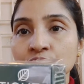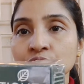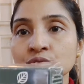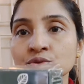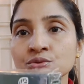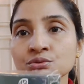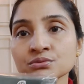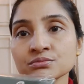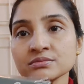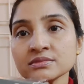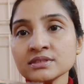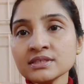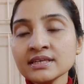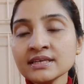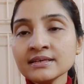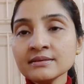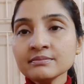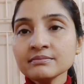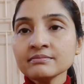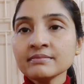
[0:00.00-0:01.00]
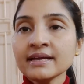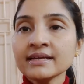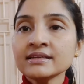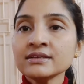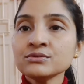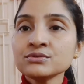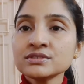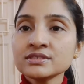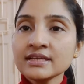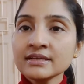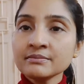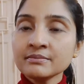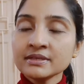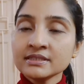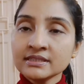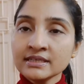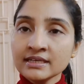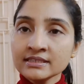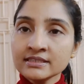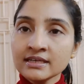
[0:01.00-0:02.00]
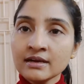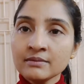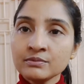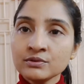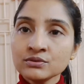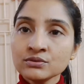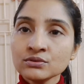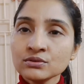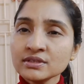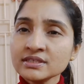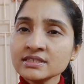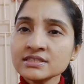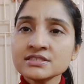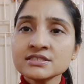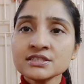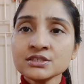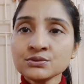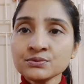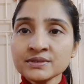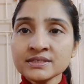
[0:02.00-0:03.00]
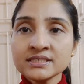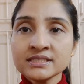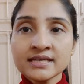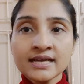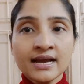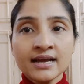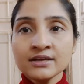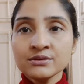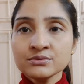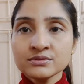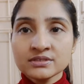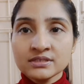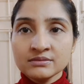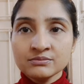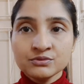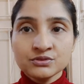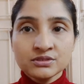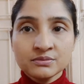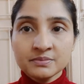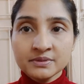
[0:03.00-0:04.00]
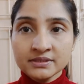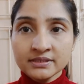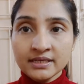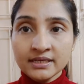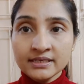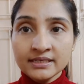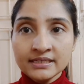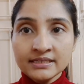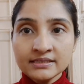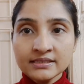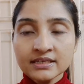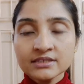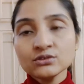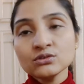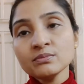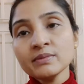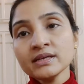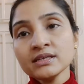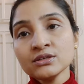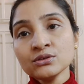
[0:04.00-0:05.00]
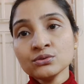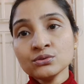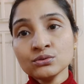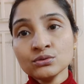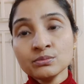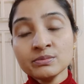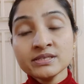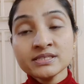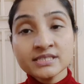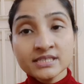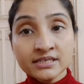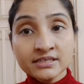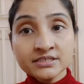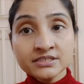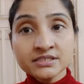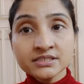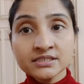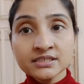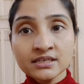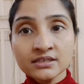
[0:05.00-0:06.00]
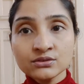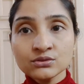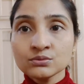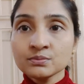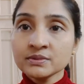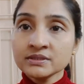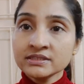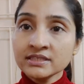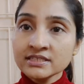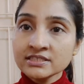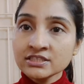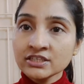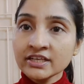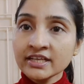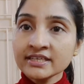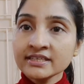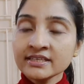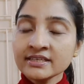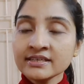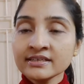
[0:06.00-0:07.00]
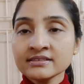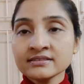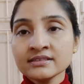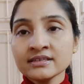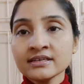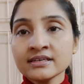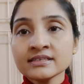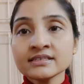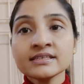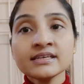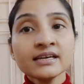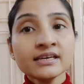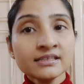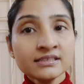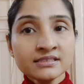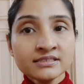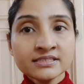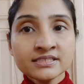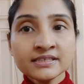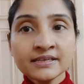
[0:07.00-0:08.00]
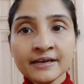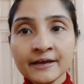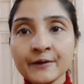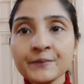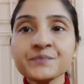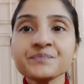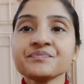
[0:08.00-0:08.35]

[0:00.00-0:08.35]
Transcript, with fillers: तो ये मैंने उस टाइम बताया था आप लोगों को ये सीविड क्या है उस टाइम मुझे पता नहीं था तो मैंने गूगल में सर्च किया तो पता चला ये एक तरह की एलजी है